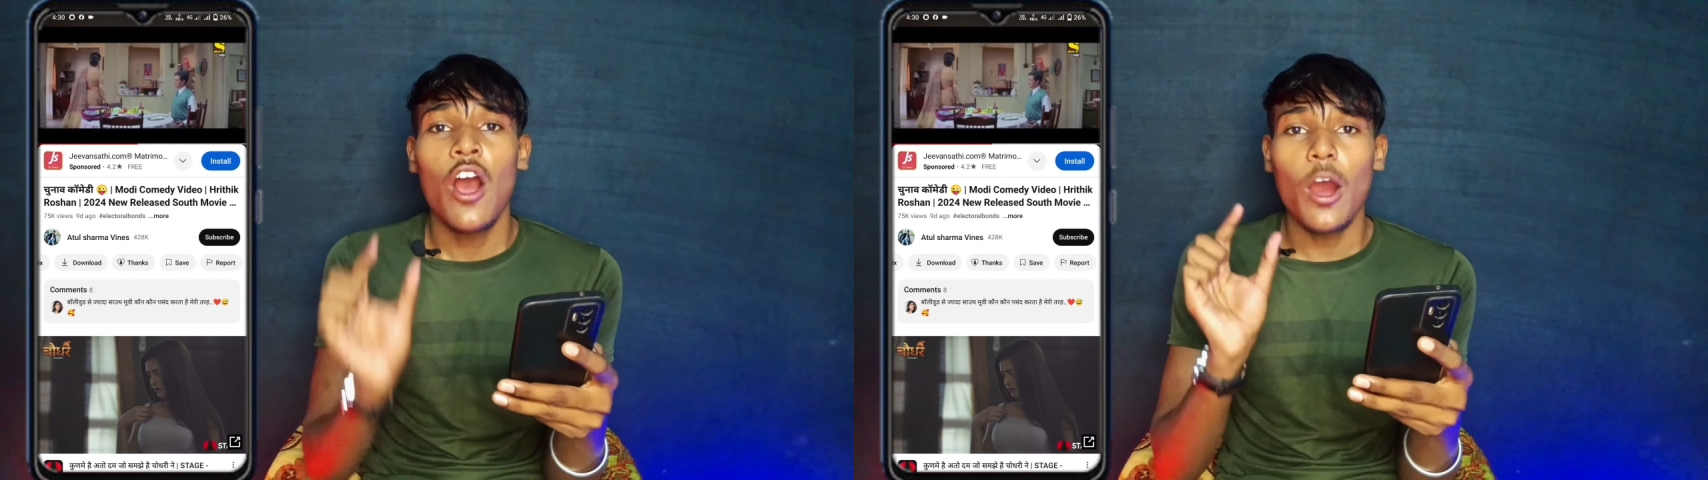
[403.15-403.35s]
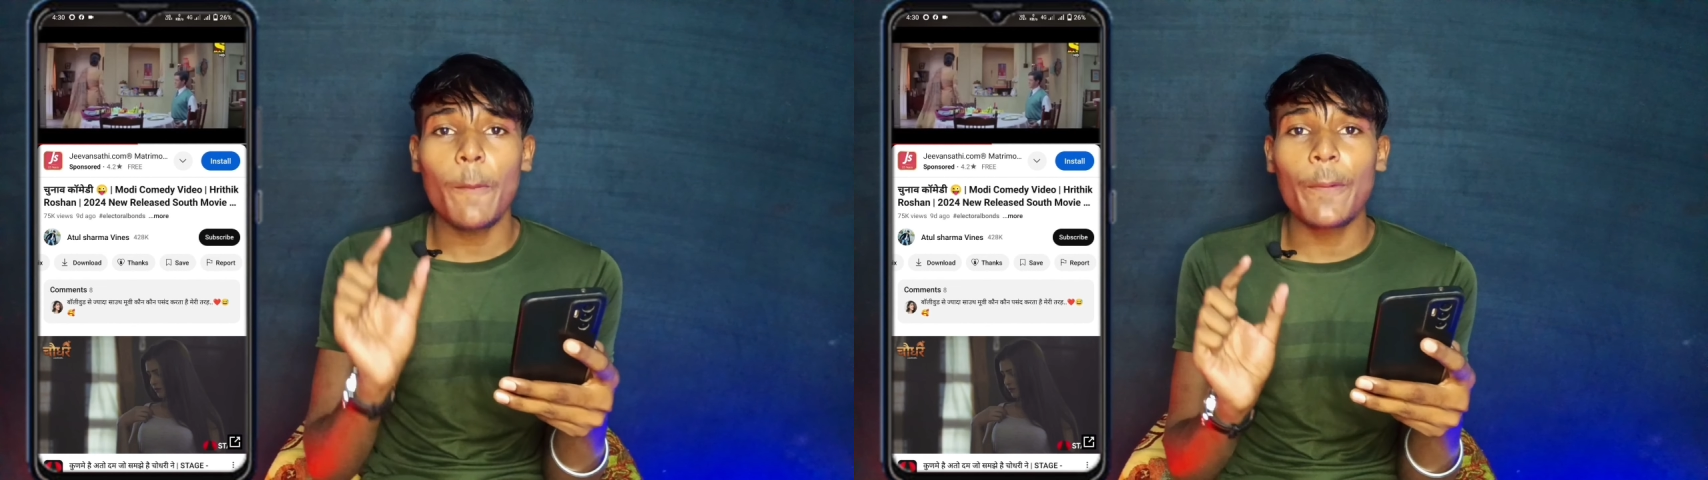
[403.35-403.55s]

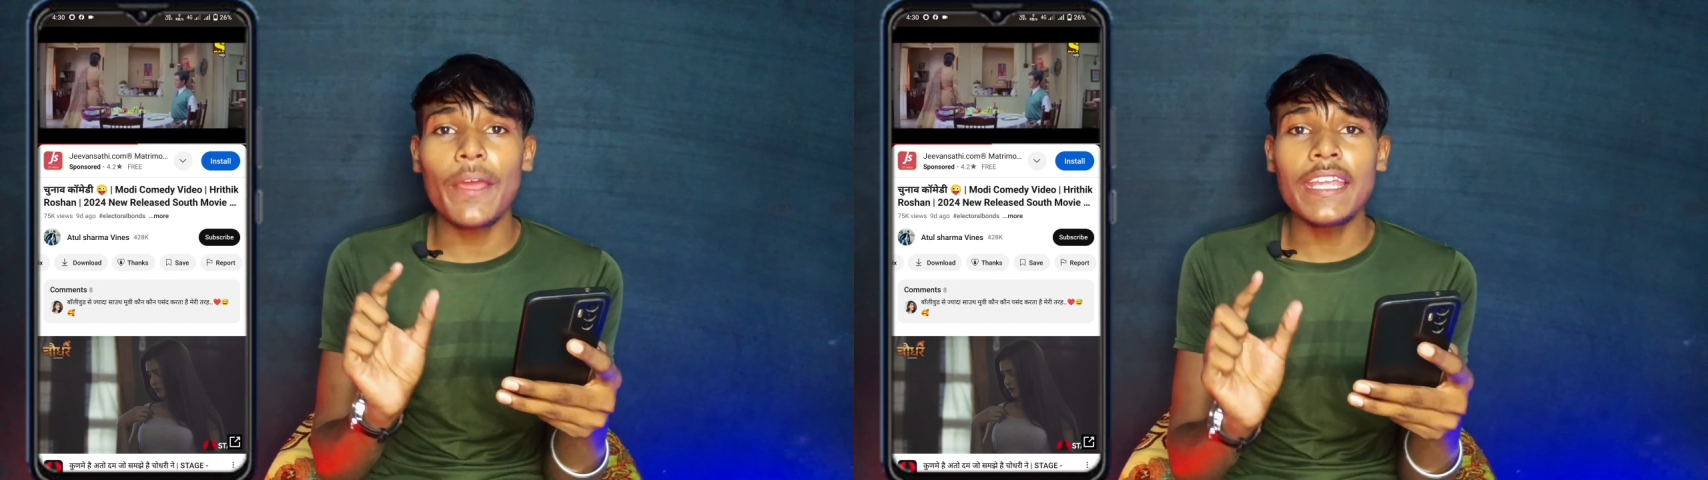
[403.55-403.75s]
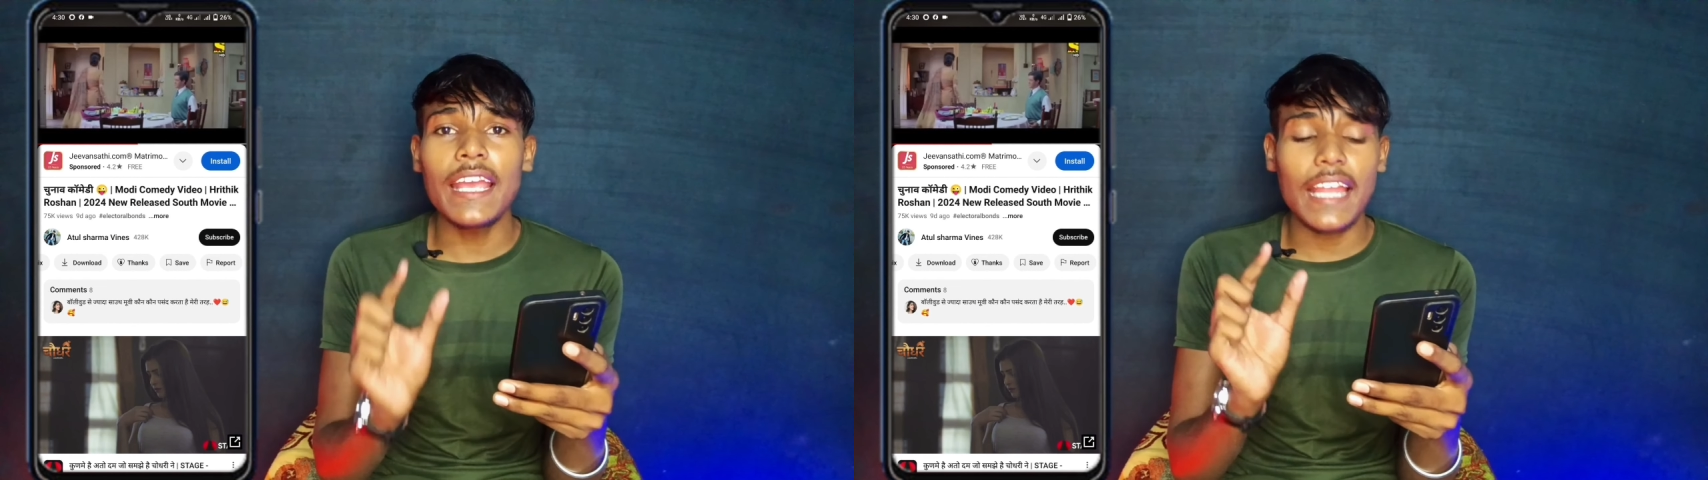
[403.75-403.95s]
और
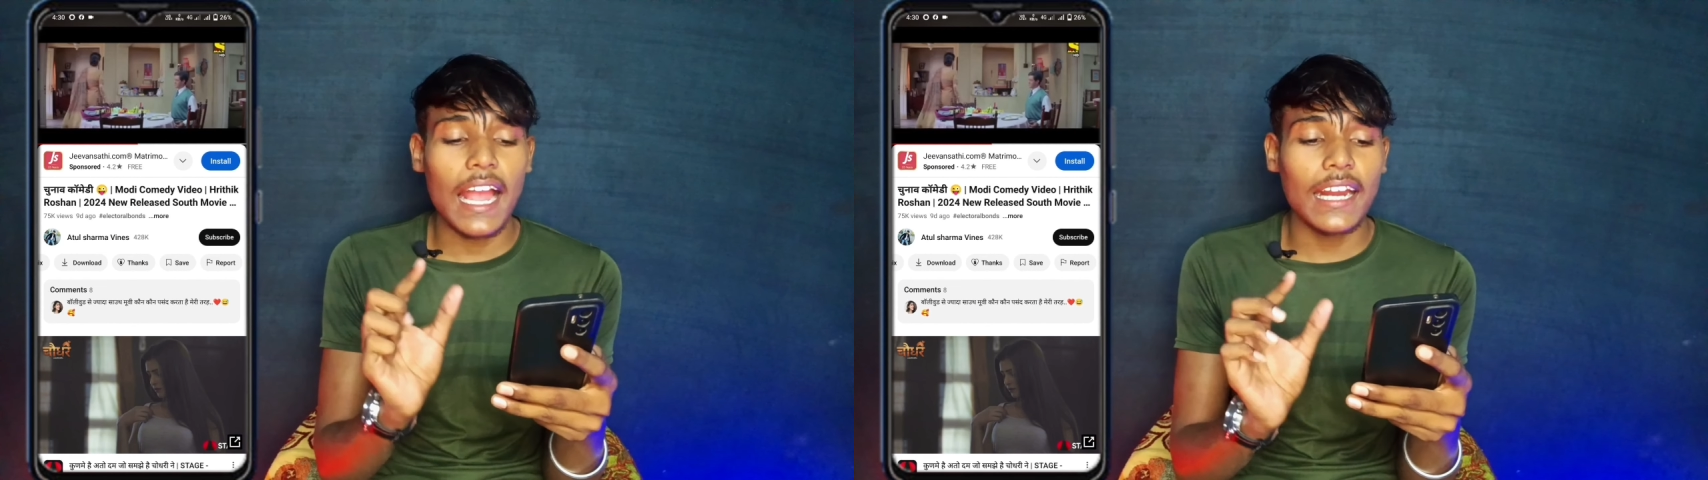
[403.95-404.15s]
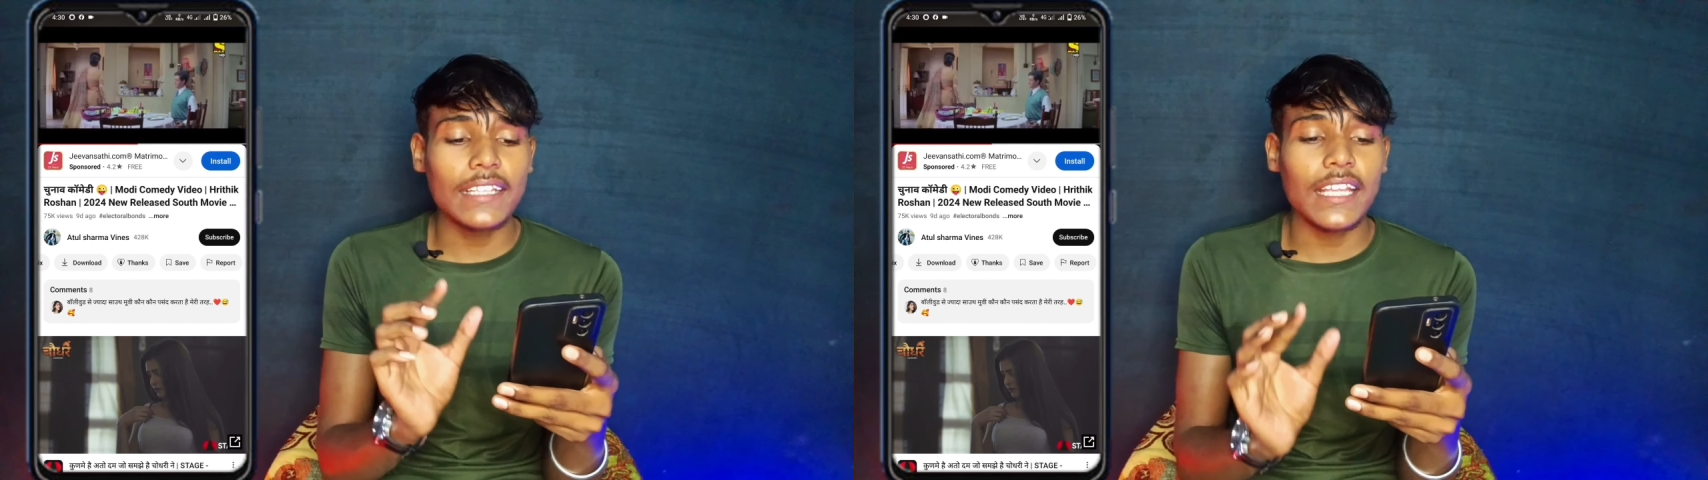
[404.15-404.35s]
फिर ये
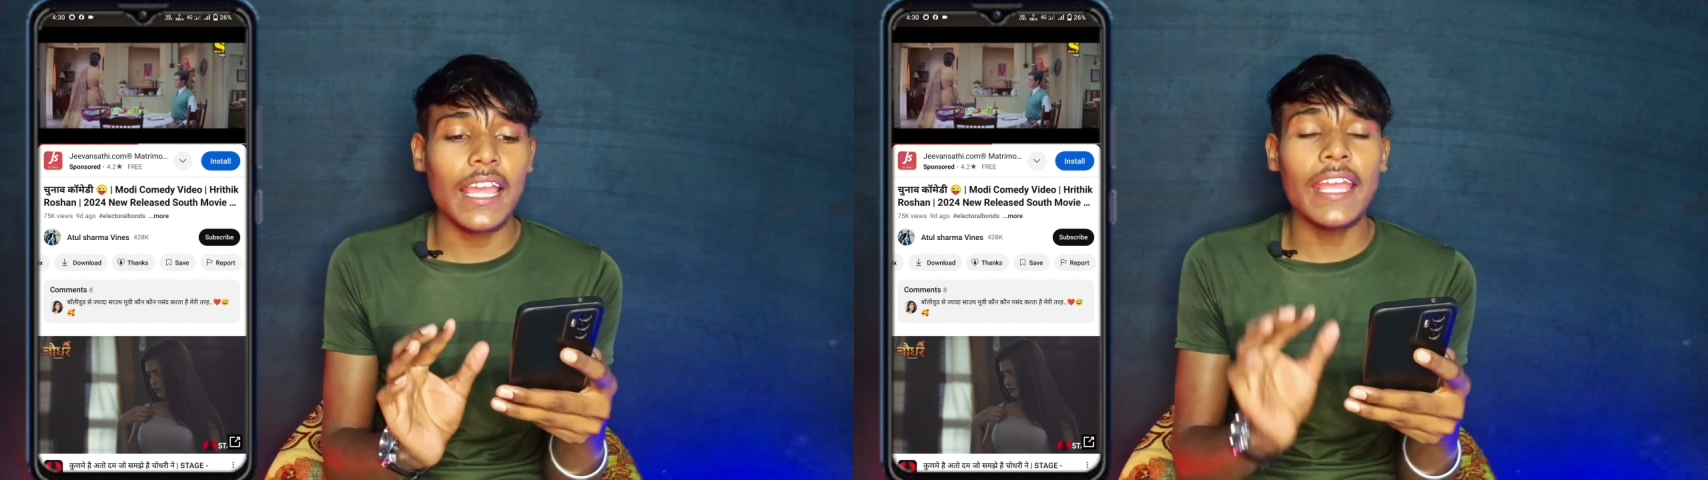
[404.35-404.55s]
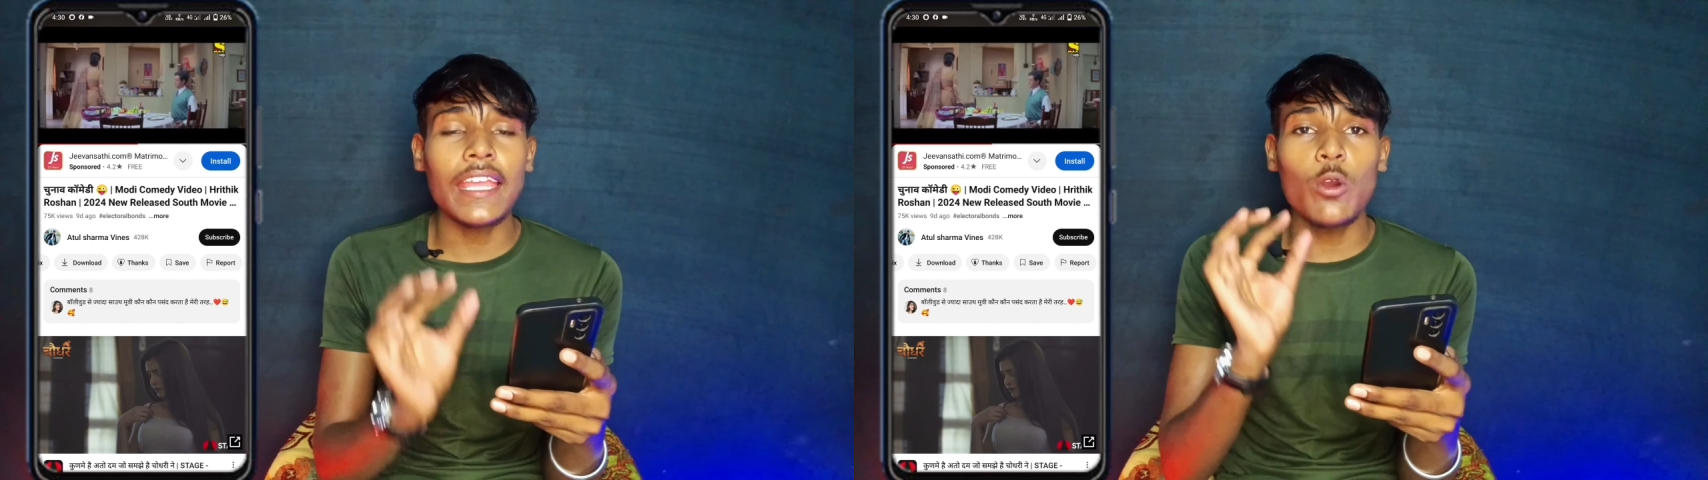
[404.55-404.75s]
क्या करते
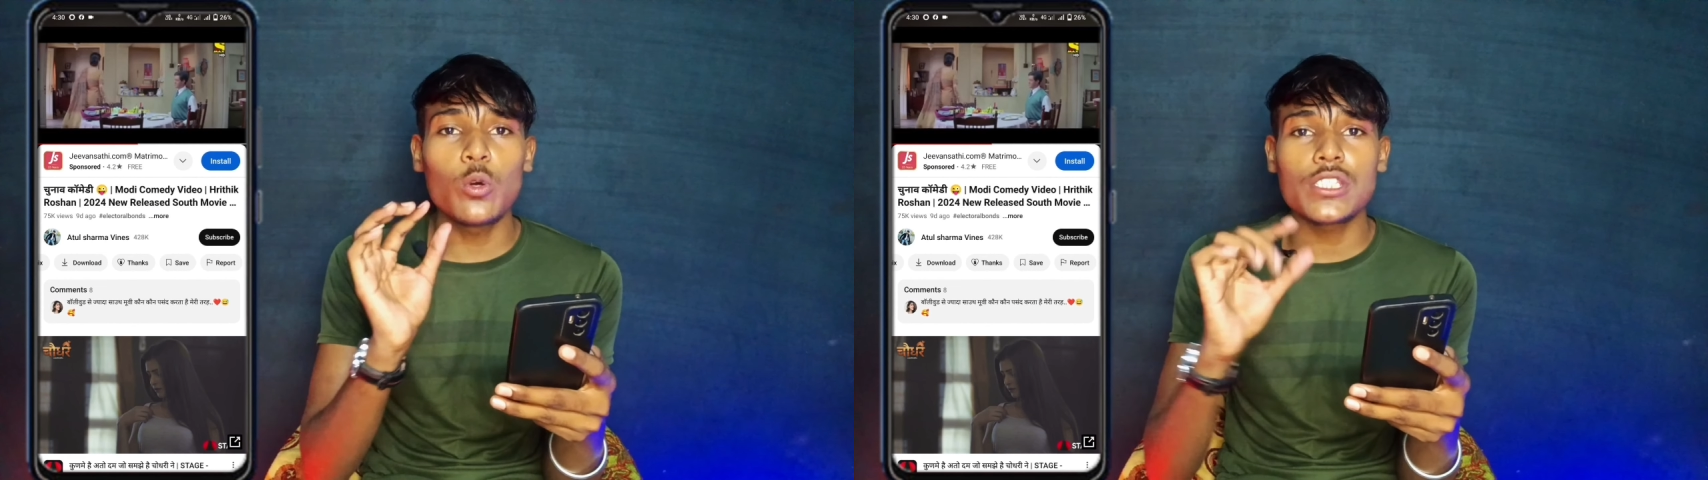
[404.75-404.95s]
हैं कि